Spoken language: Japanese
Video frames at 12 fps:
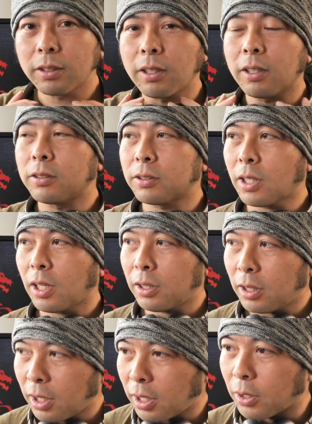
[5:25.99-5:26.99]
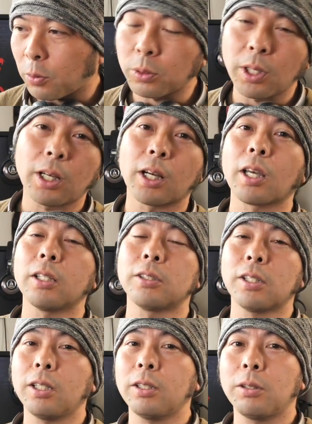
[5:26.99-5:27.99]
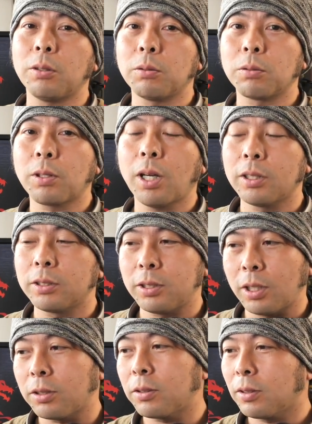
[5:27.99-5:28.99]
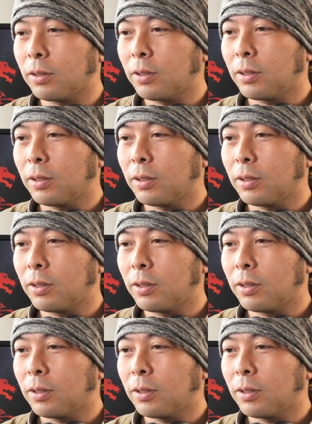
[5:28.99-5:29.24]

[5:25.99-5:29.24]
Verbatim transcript: えつけてお出かけしたいっていう感じです